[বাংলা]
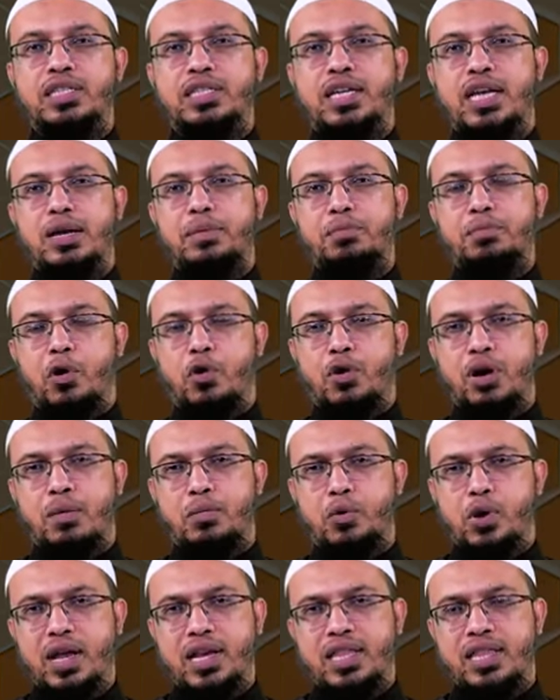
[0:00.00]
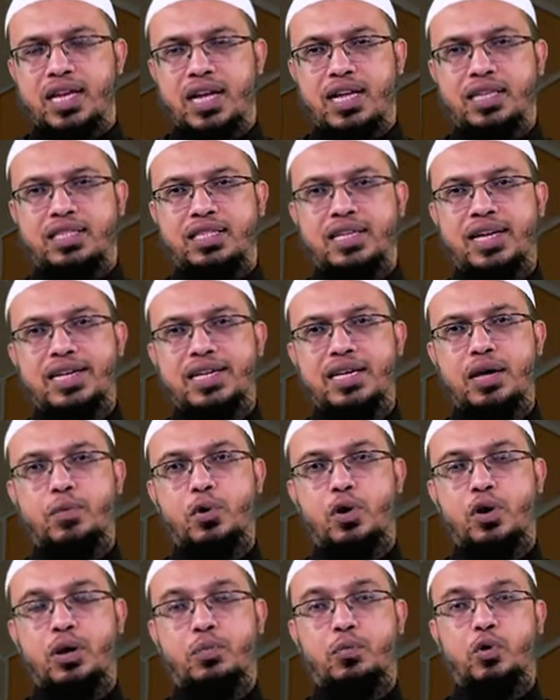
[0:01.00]
যে বর্ণা বুখারিতে আছে সে
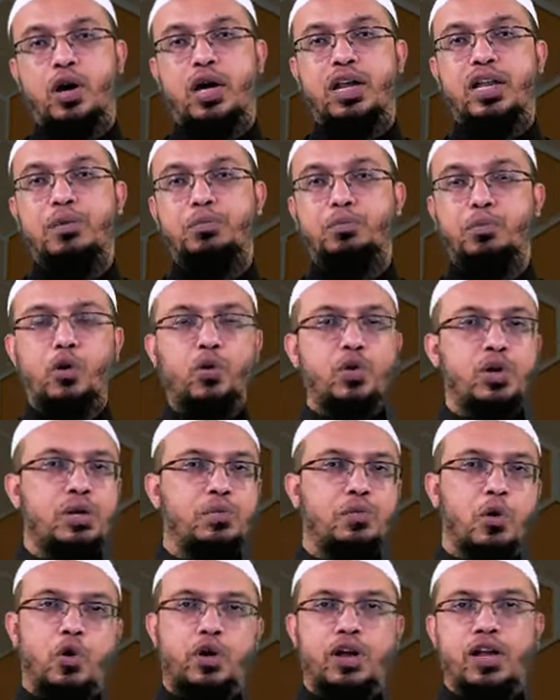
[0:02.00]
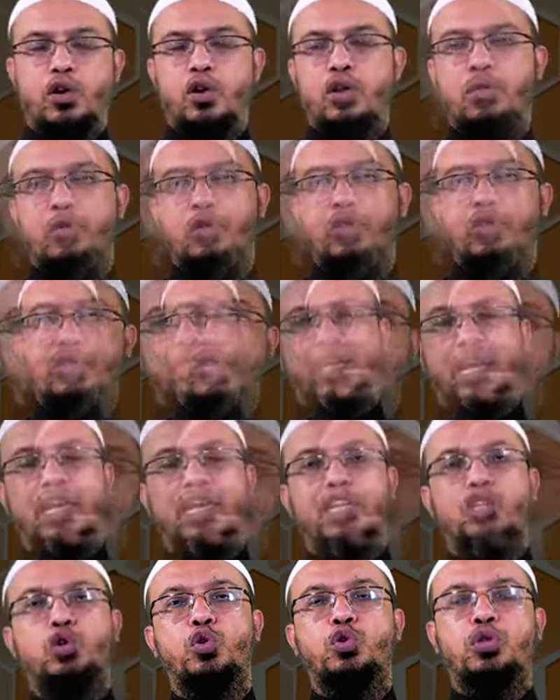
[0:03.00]
বর্ণাটা বুখারির মৌলিক বর্ণনা নয় বরং
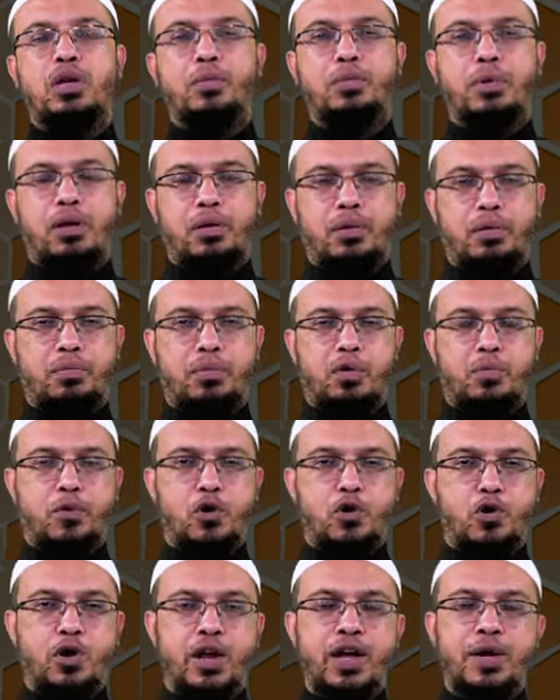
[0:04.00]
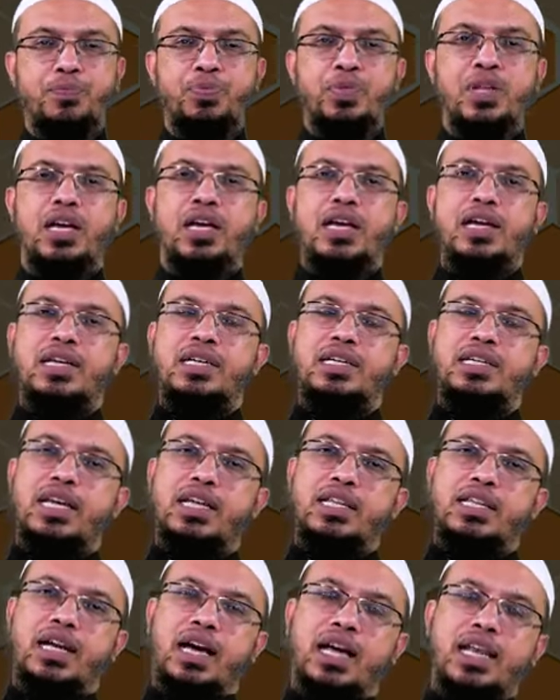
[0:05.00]
তালিক সূত্রে বর্ণনা
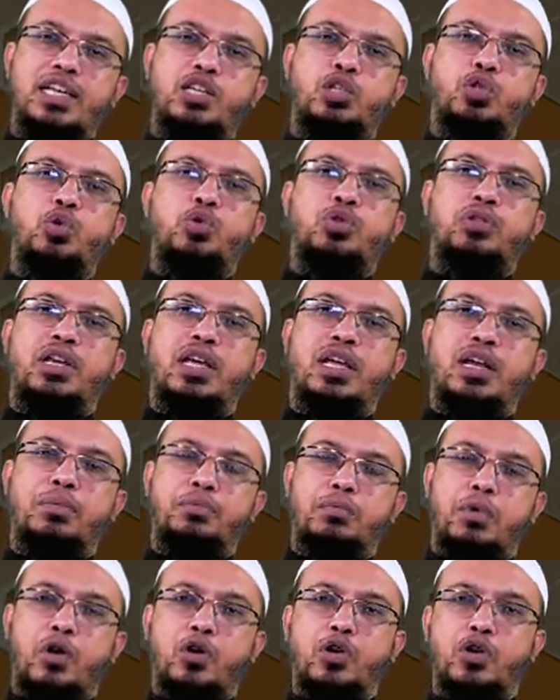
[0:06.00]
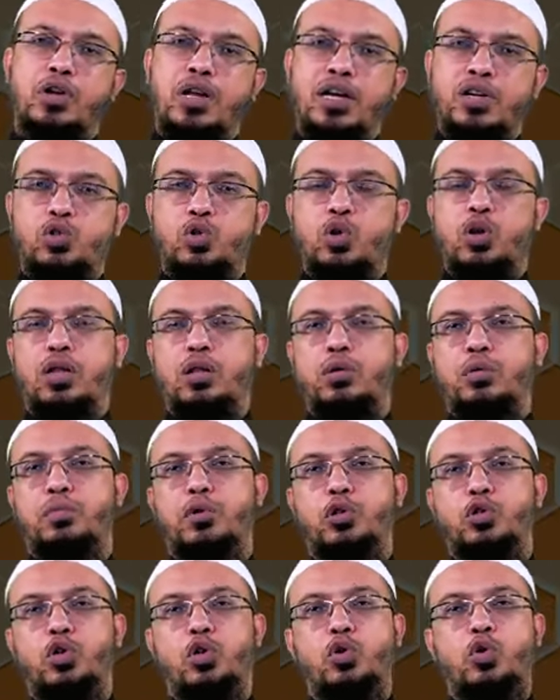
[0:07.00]
সেই তালিক সূত্রের বর্ণনার সনদ এবং
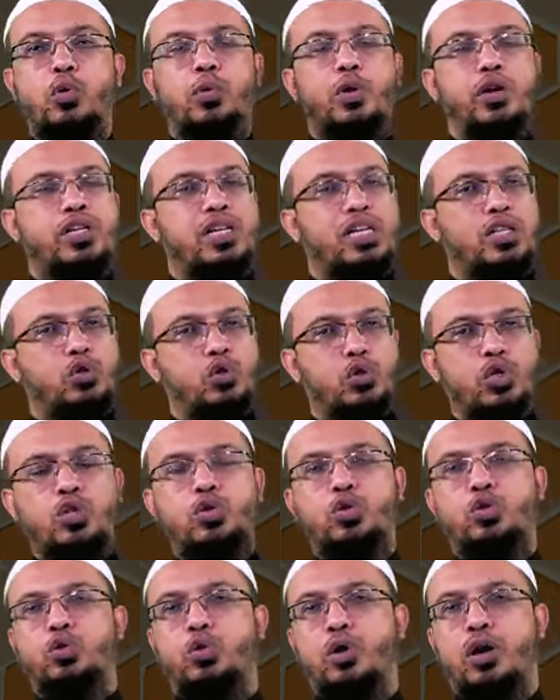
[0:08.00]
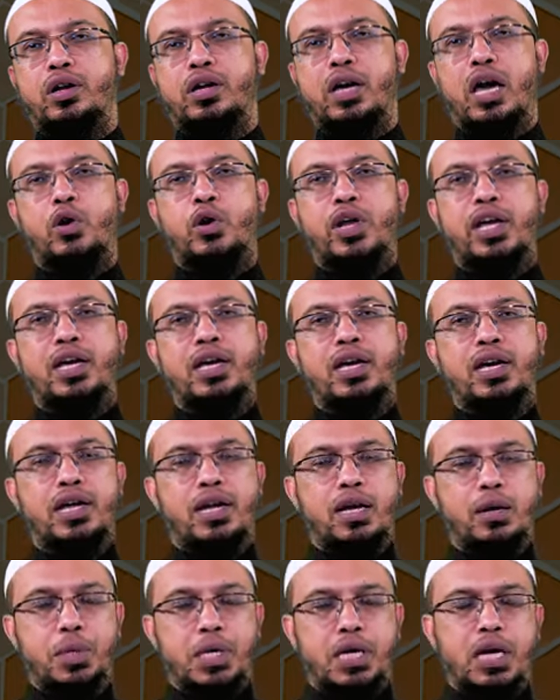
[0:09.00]
মতন উভয়টা ত্রুটিযুক্ত হওয়ার কারণে
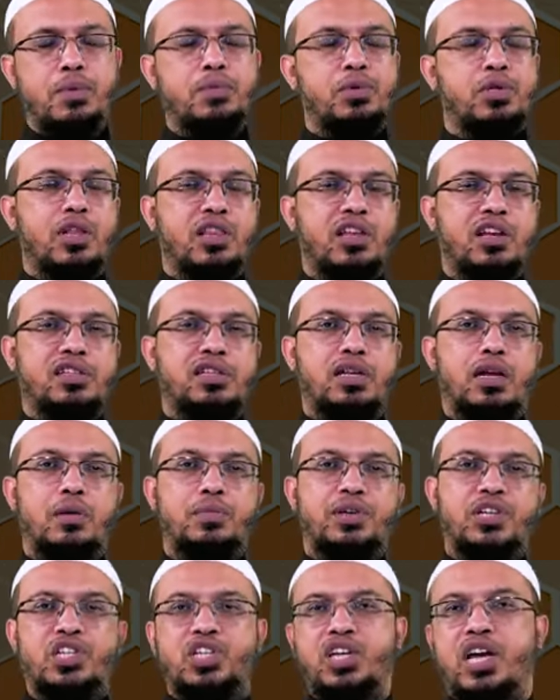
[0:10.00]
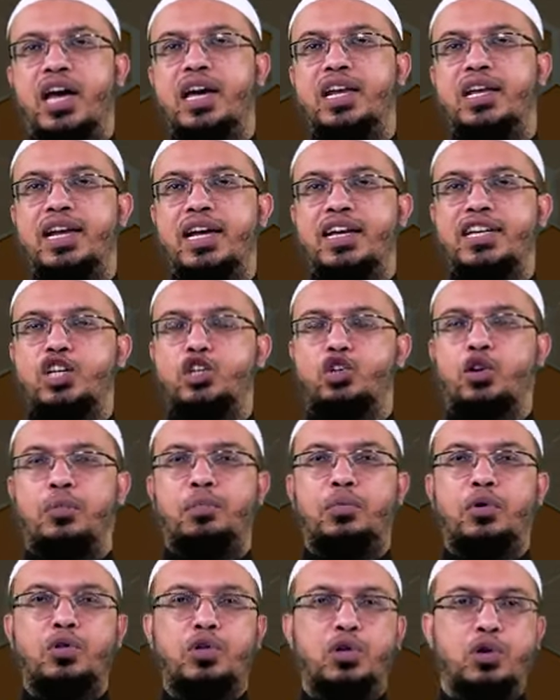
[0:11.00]
নবী করিম সাল্লাহ সাল্লামের শানে এটি
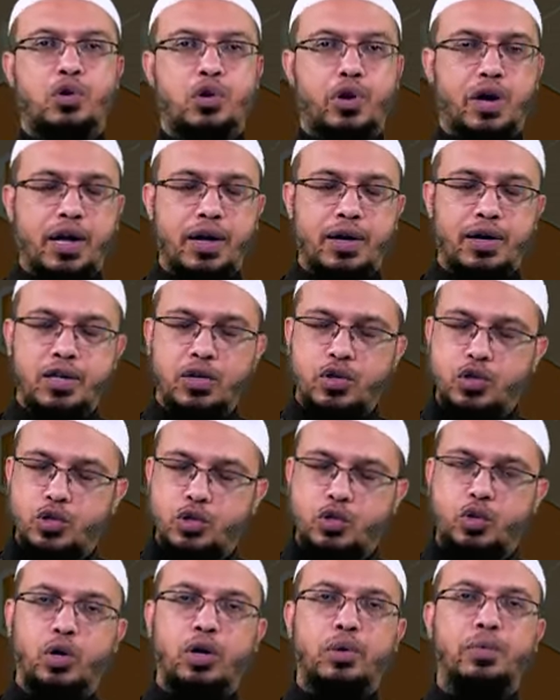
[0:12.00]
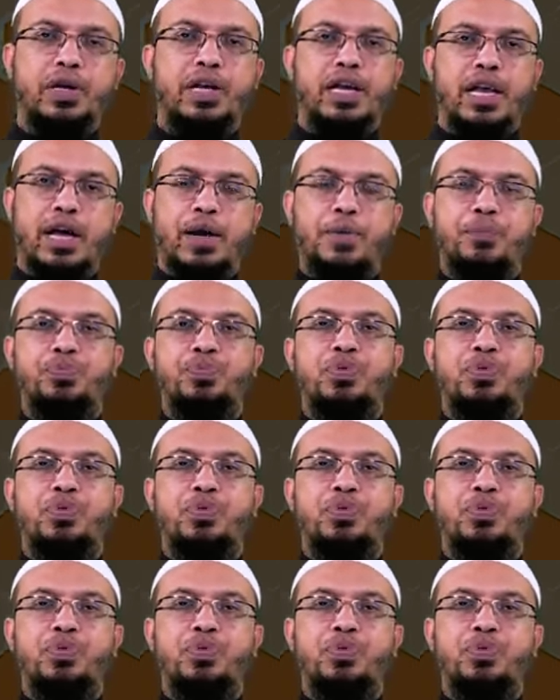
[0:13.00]
সম্বন্ধ করা চলবে না